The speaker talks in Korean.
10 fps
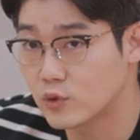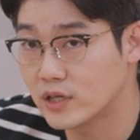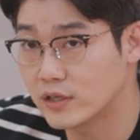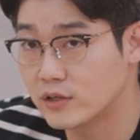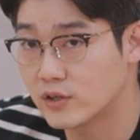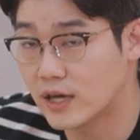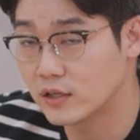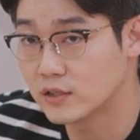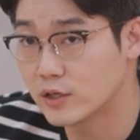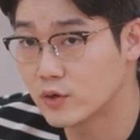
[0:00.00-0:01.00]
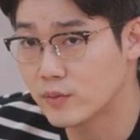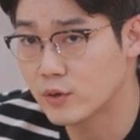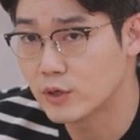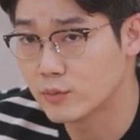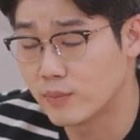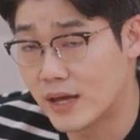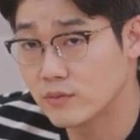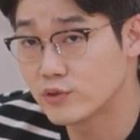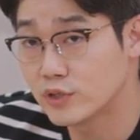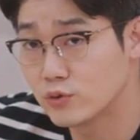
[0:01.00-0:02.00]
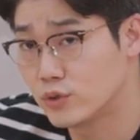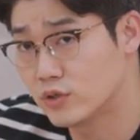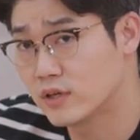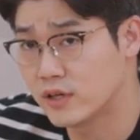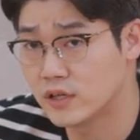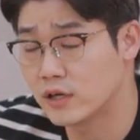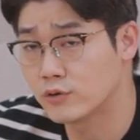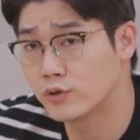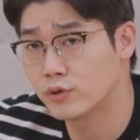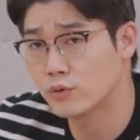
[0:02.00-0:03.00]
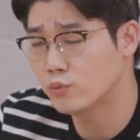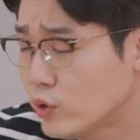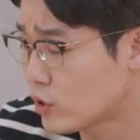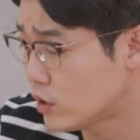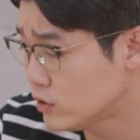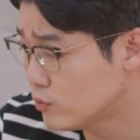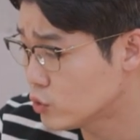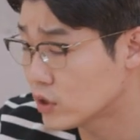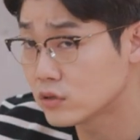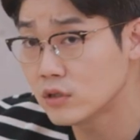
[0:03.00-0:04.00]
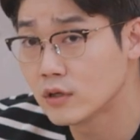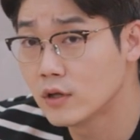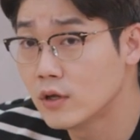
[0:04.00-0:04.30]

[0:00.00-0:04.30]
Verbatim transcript: 습관이 된 건 아니에요. 많은 분들이 또 이렇게 얘기할 거예요. 뭐 잘하다 못하지?